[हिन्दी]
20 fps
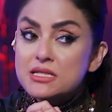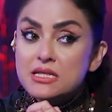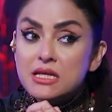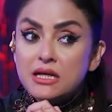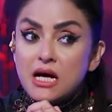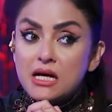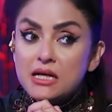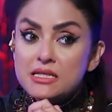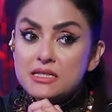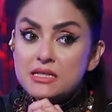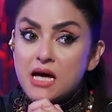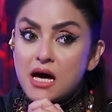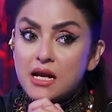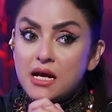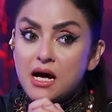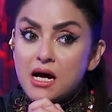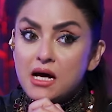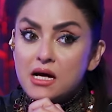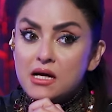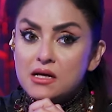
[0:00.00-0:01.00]
किसी ने कहा कि
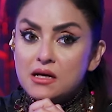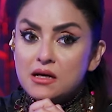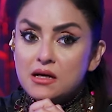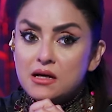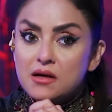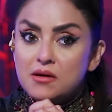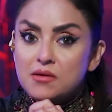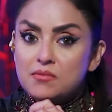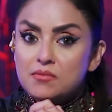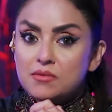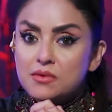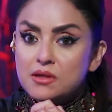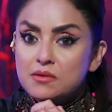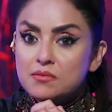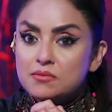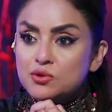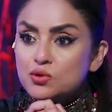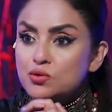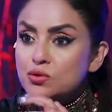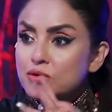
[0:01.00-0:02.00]
जारा
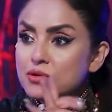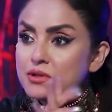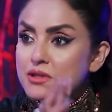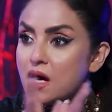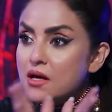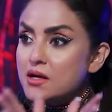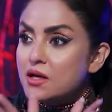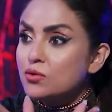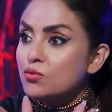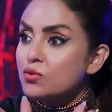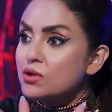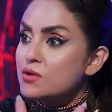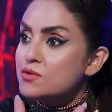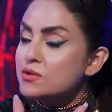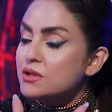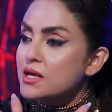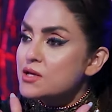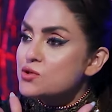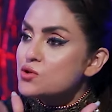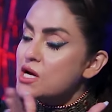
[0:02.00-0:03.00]
जो जारा नूर है
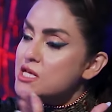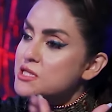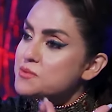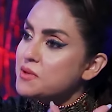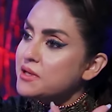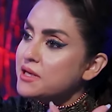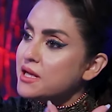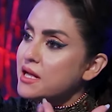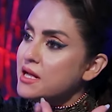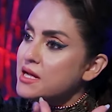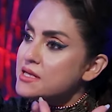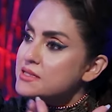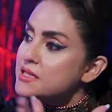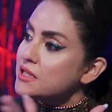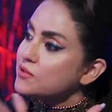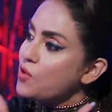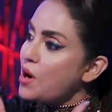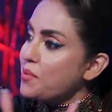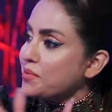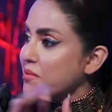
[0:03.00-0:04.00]
उनके जो हस्बैंड हैं
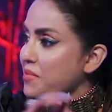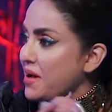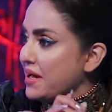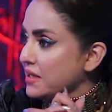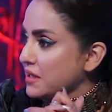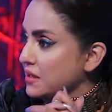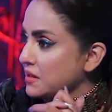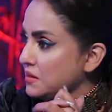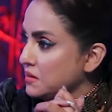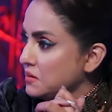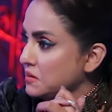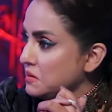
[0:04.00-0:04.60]
असद वो आपके भाई हैं